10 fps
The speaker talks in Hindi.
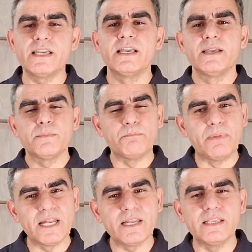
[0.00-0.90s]
है
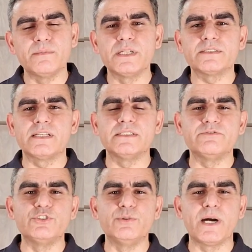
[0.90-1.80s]
बने रहिए मेरे साथ
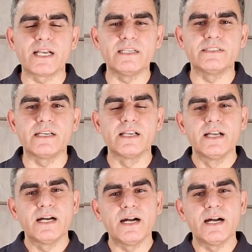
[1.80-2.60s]
इस वीडियो में आखिर तक